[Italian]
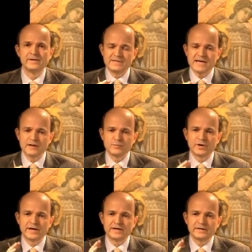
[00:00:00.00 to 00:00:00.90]
Vediamo
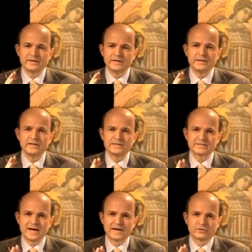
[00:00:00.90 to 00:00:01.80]
che il
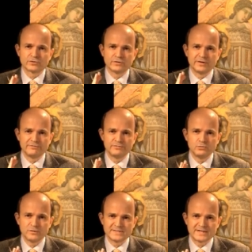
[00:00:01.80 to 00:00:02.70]
sacro, la
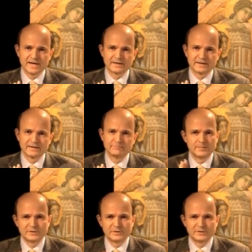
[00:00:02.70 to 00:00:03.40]
figura sacra, la